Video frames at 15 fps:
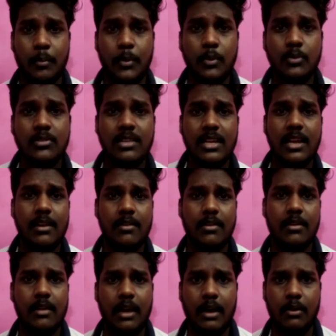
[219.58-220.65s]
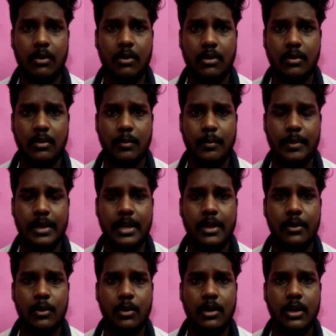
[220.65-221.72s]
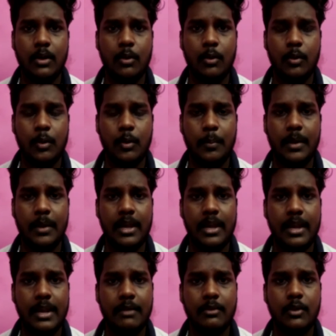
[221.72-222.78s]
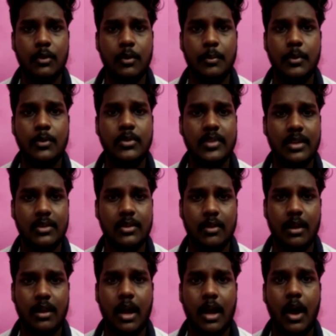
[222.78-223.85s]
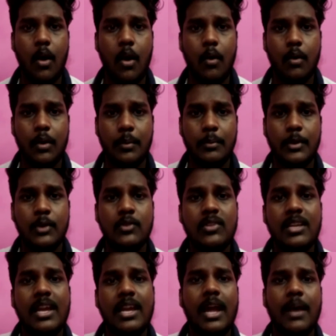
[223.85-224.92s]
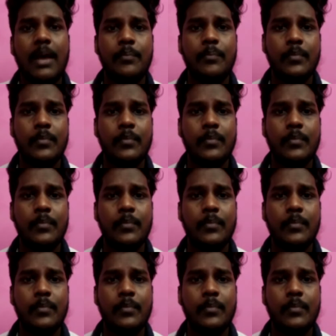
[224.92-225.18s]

மியூசிக்கல் அவரோட பெரிய ஒரு இன்னொரு ஒரு பில்லரே வந்து ஒரு மியூசிக்கல் சொல்லலாம் ஒரு மியூசிக்கலாக